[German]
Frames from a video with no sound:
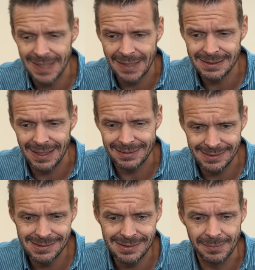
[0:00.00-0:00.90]
Landrat
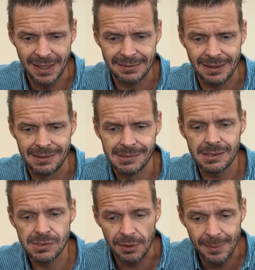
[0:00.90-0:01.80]
ist im Landkreis
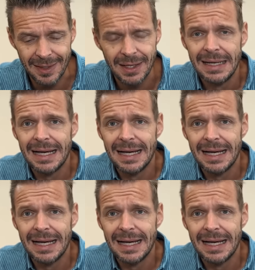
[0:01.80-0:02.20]
Sonneberg,